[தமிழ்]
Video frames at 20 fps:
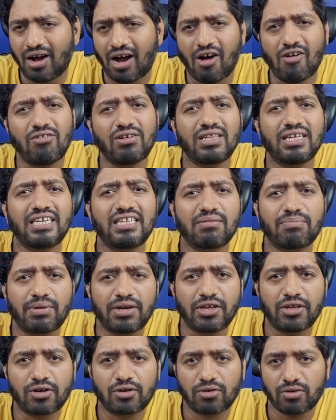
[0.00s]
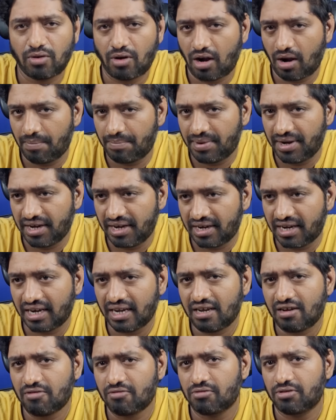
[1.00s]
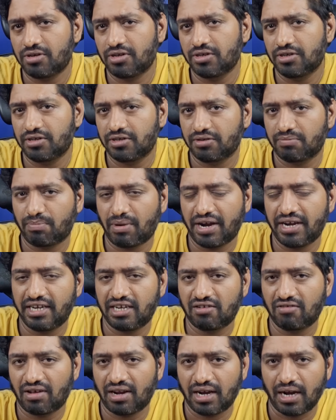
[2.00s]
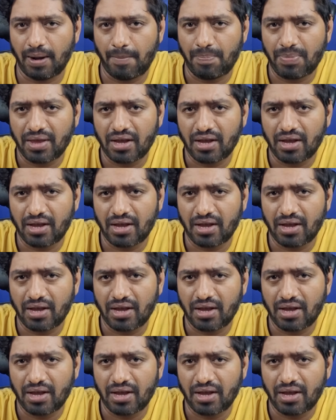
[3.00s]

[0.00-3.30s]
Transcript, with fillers: அவங்க தான் இதை பண்ணியிருக்கணும் அப்படின்ற ஒரு பாயிண்ட்டுக்கு வராங்க